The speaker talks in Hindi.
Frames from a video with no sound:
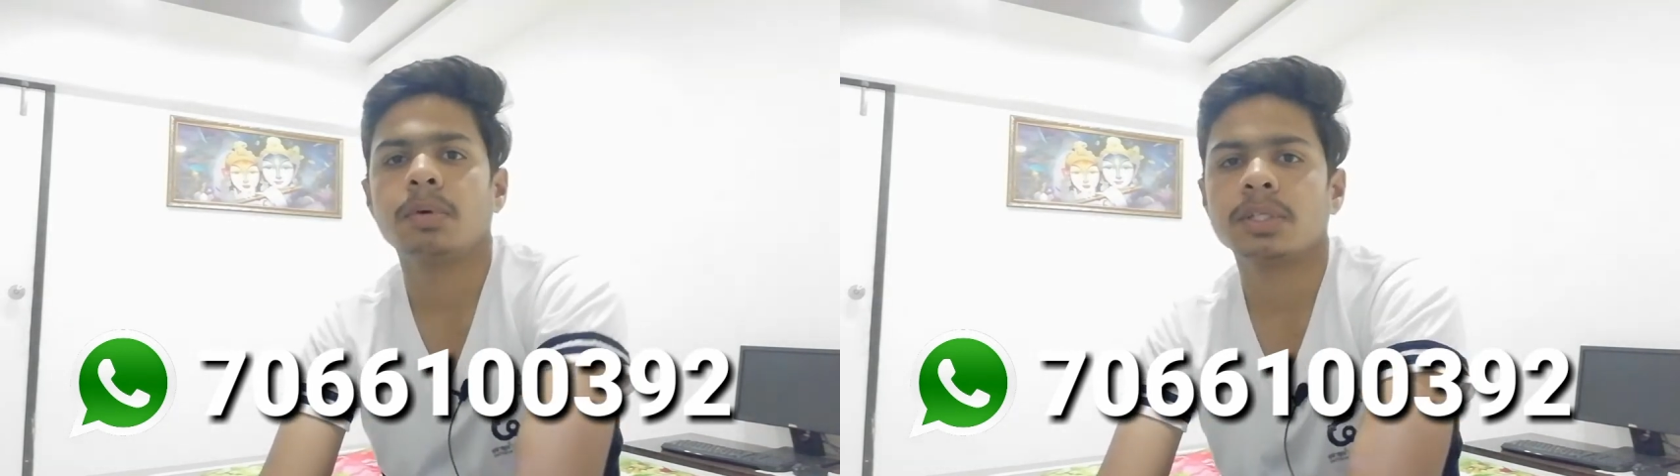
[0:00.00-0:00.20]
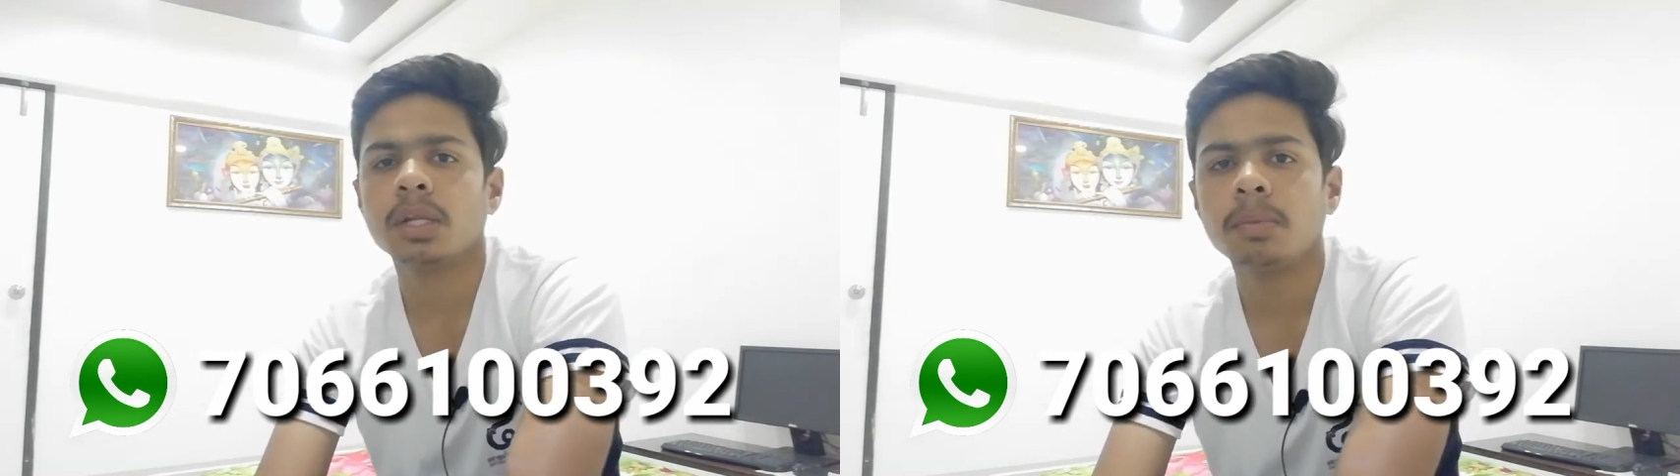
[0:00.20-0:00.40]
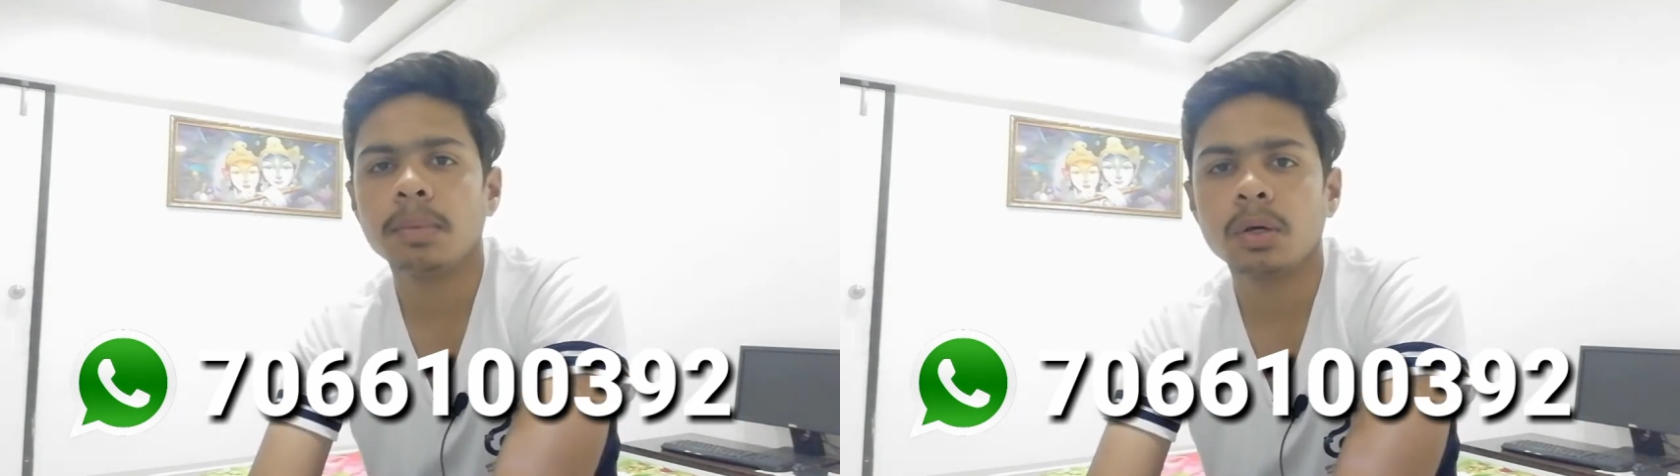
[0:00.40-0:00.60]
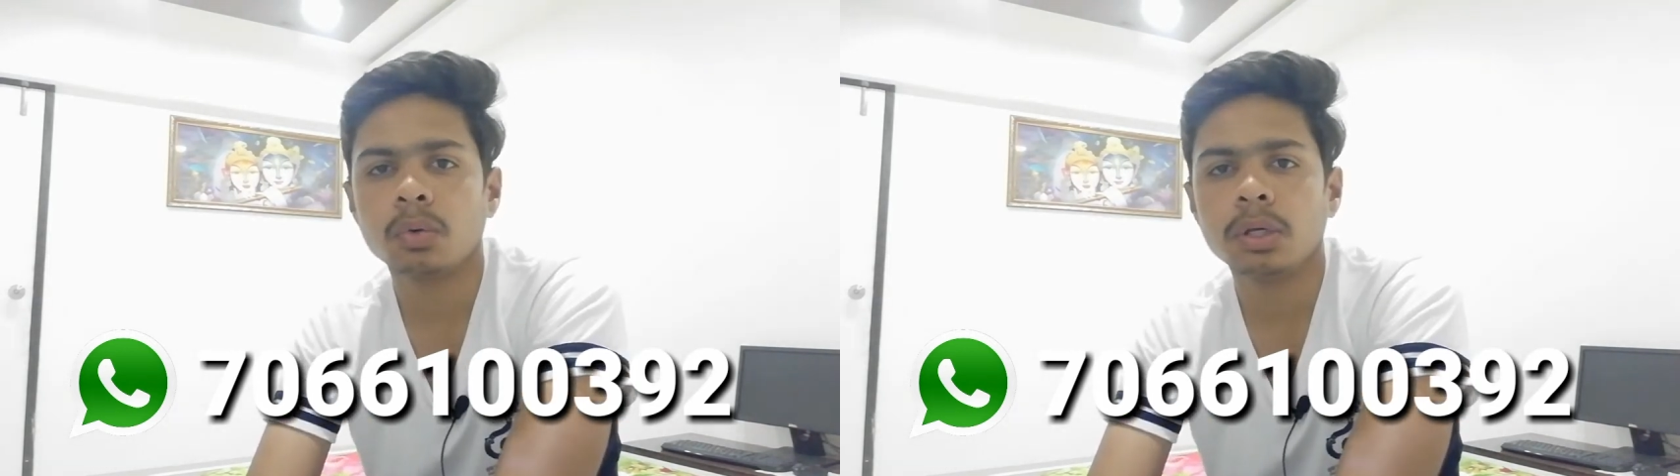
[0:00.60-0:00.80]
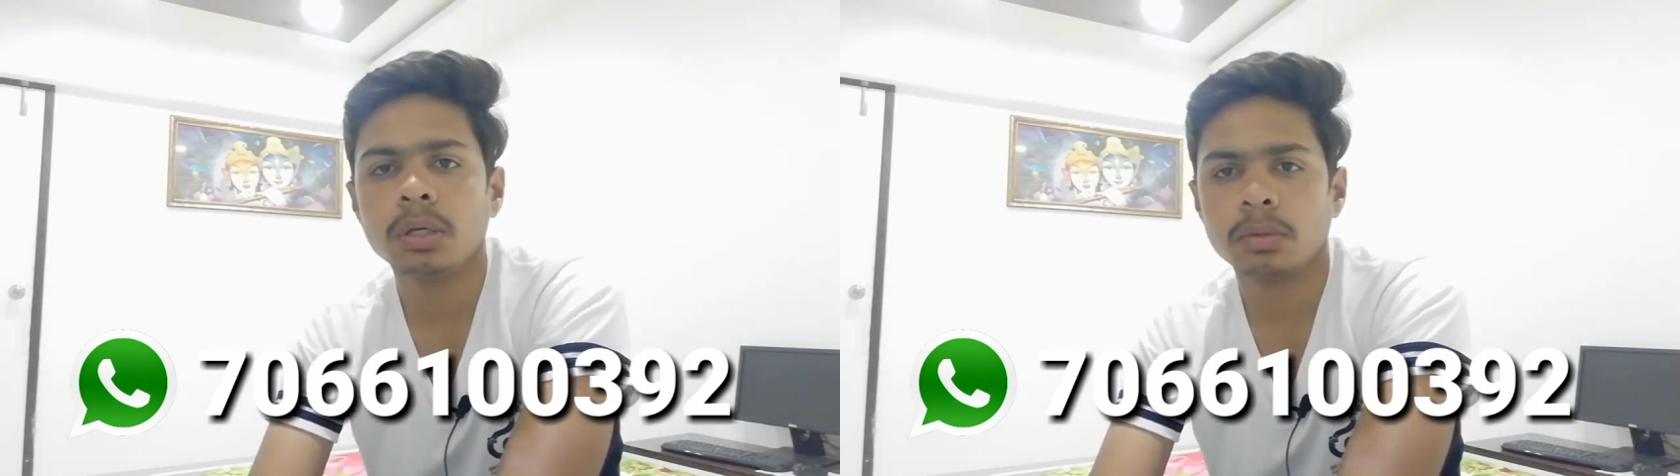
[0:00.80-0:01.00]
पर्सनल में
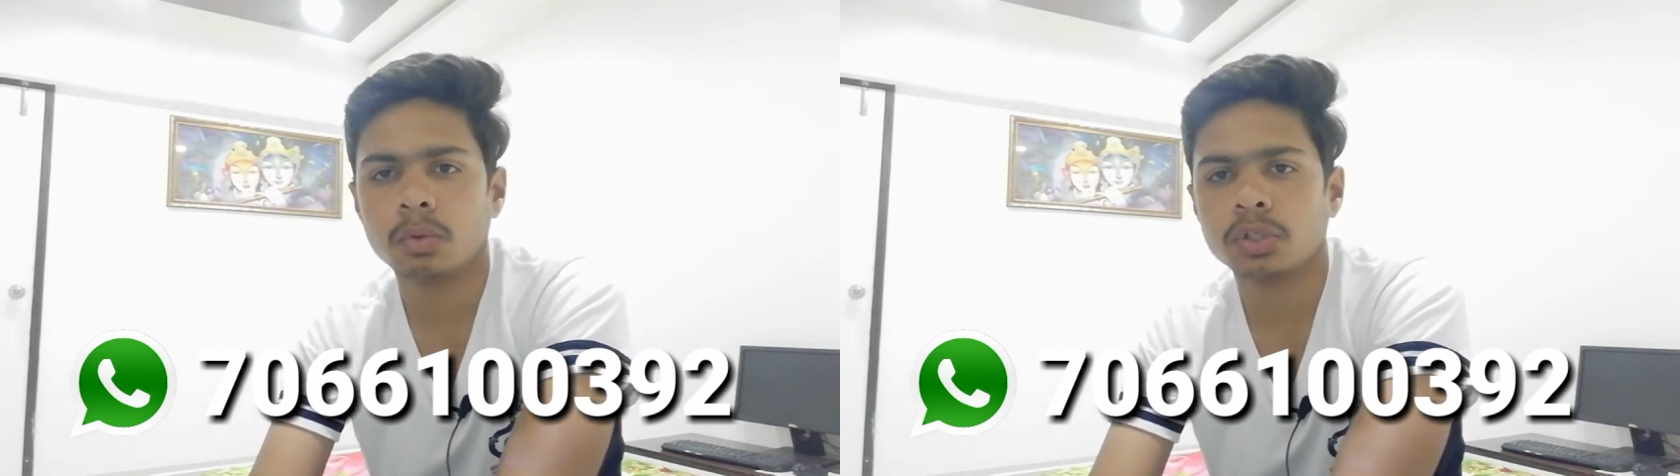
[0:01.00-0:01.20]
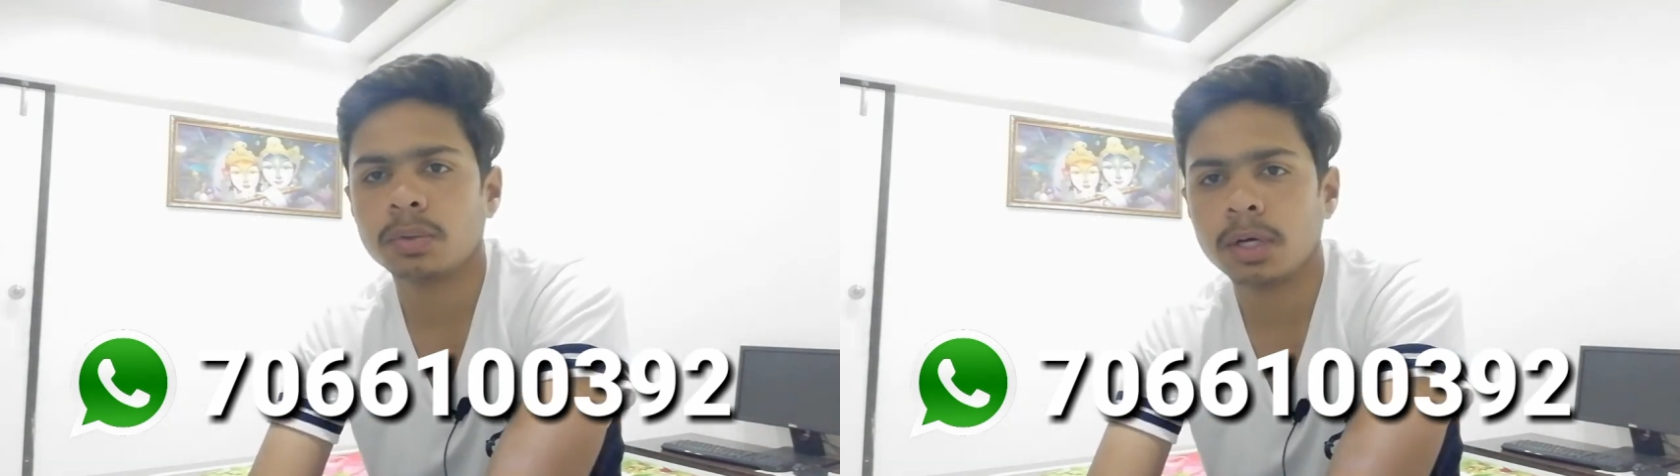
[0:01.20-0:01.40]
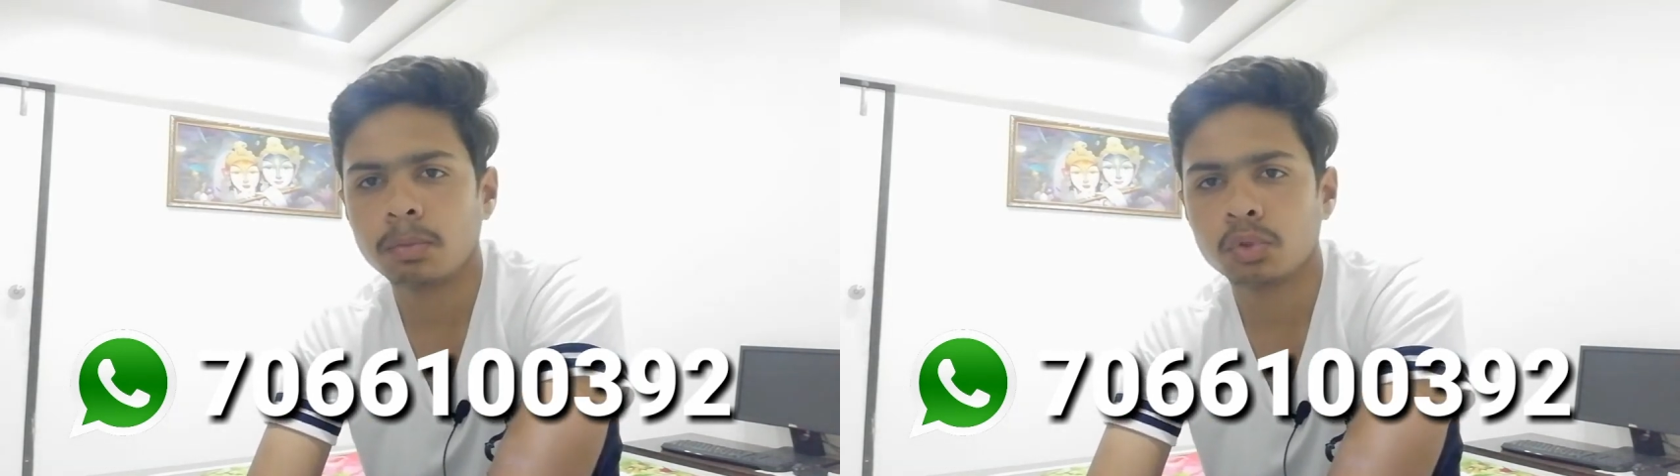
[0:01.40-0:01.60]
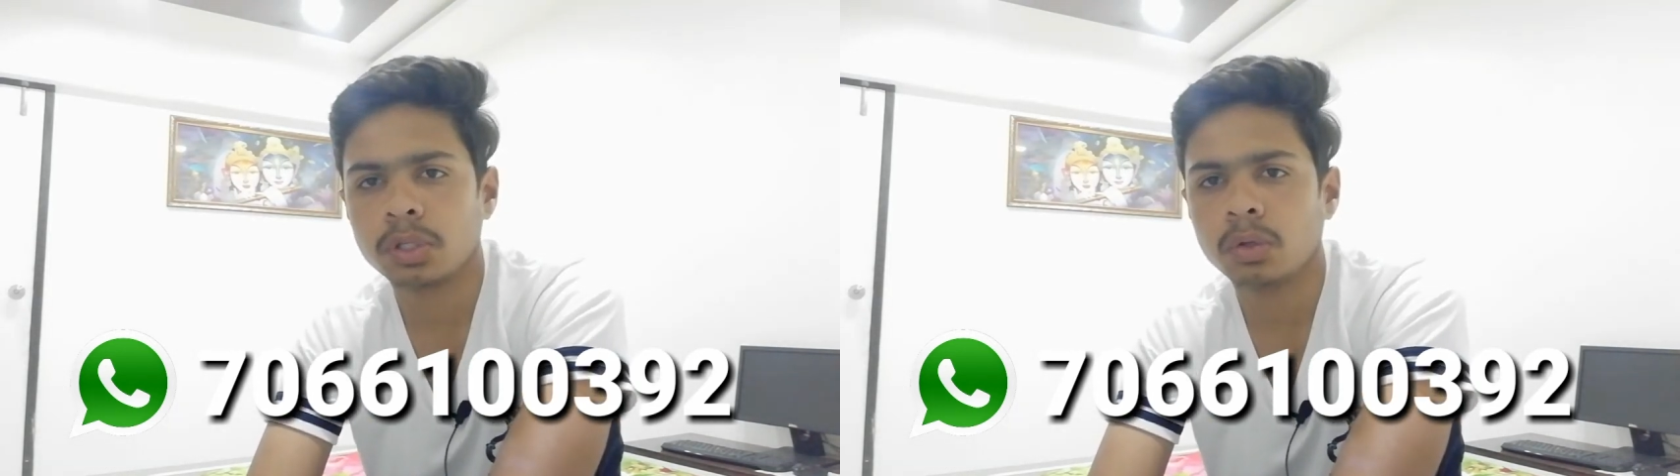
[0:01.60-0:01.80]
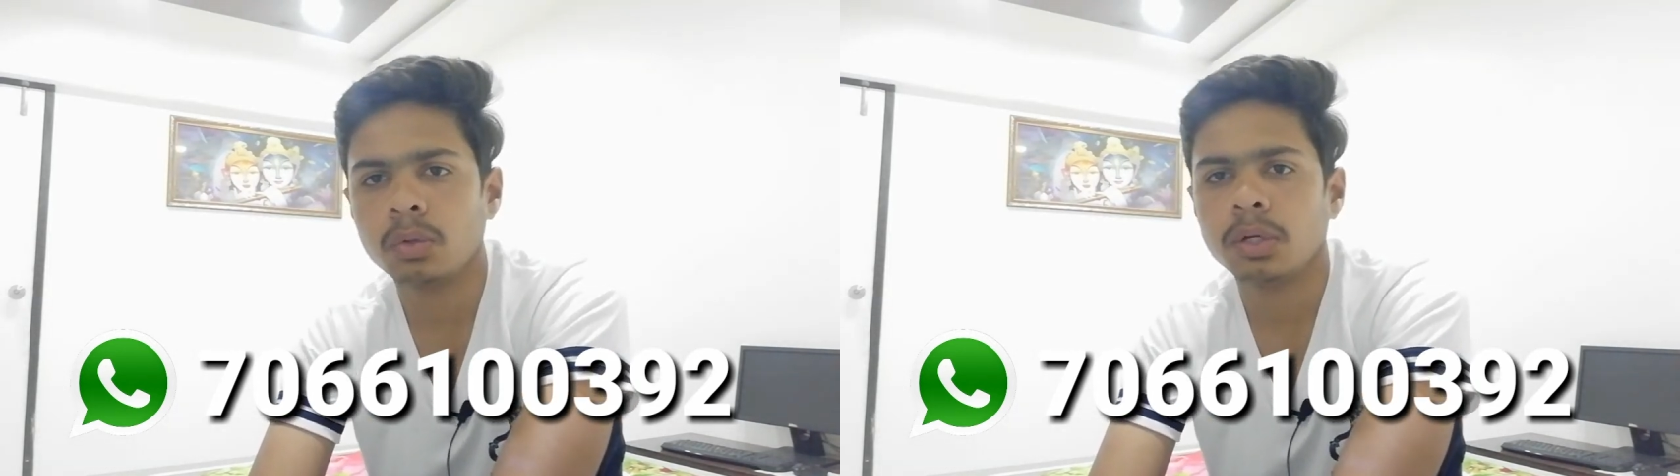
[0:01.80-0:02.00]
कोई क्वेश्चन वगैरह
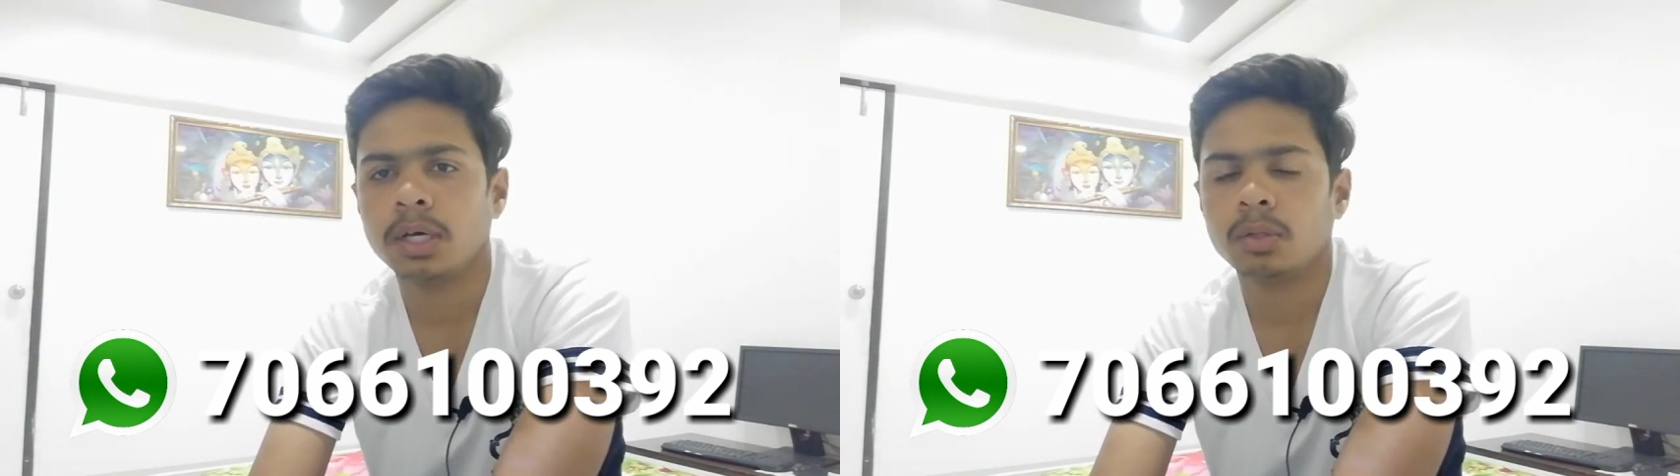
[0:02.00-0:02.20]
पूछना हो